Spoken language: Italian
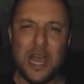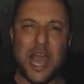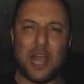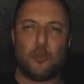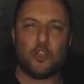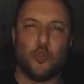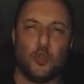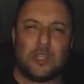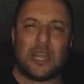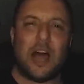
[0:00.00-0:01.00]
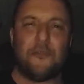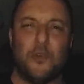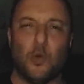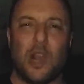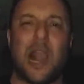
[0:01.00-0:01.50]
Ecco di uterà
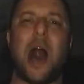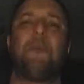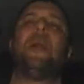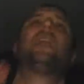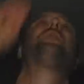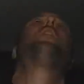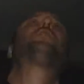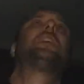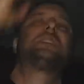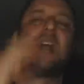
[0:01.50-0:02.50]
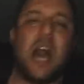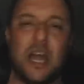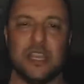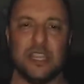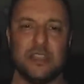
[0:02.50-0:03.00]
vule la palla veo
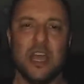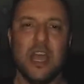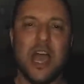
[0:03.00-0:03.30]
terzani.